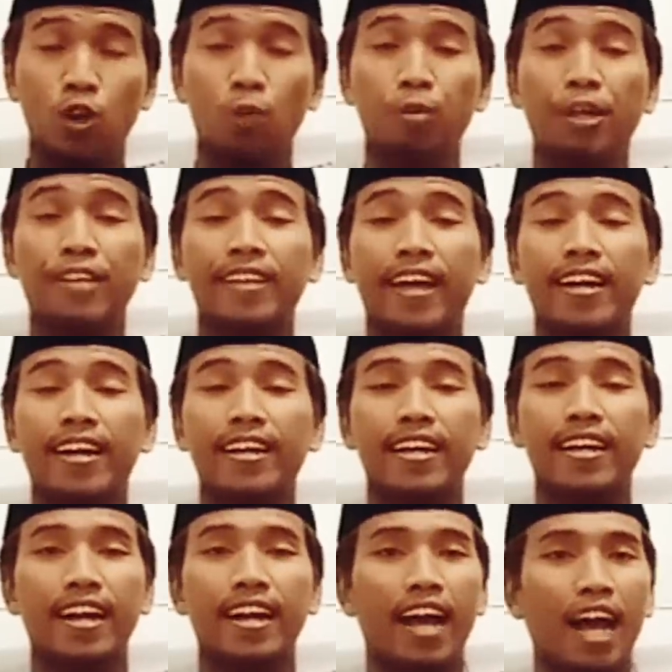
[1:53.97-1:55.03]
komentar
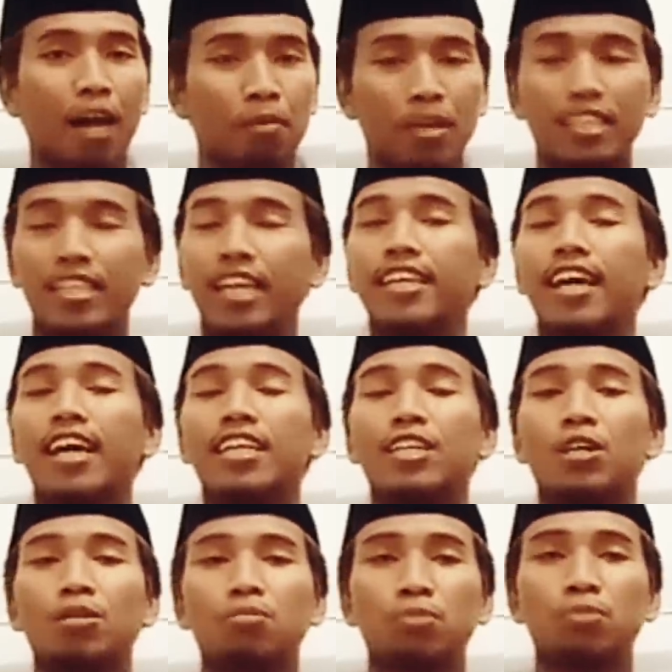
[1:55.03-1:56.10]
apa saja
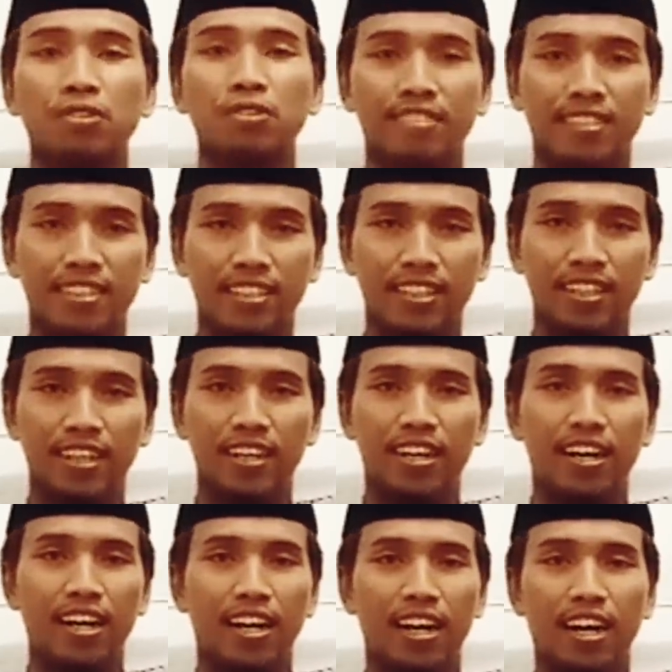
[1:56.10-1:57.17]
ataupun
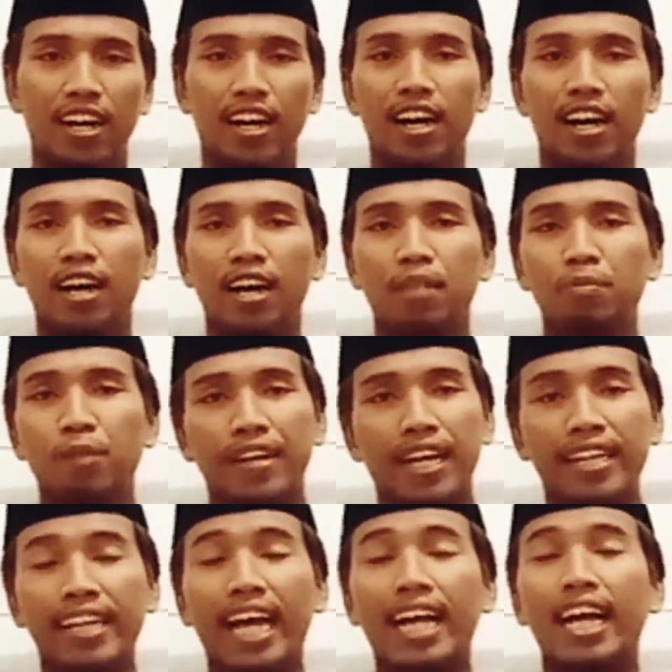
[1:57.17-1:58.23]
uh,
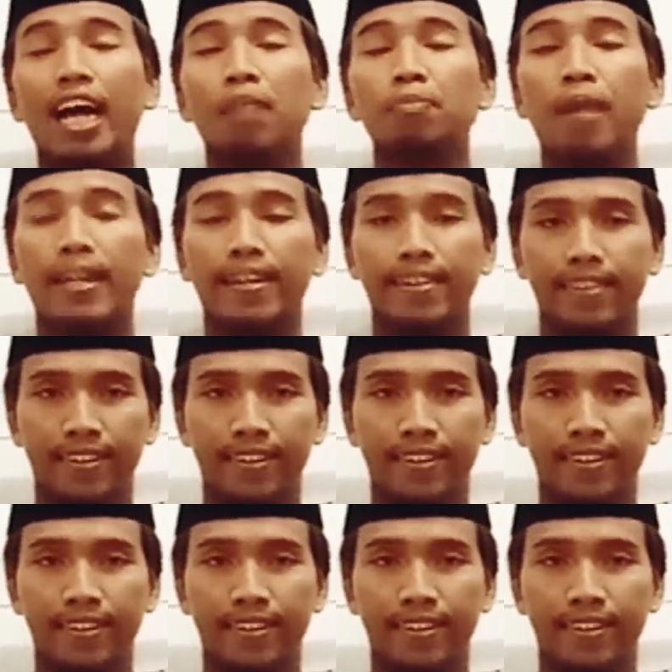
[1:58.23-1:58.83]
berikan tanggapan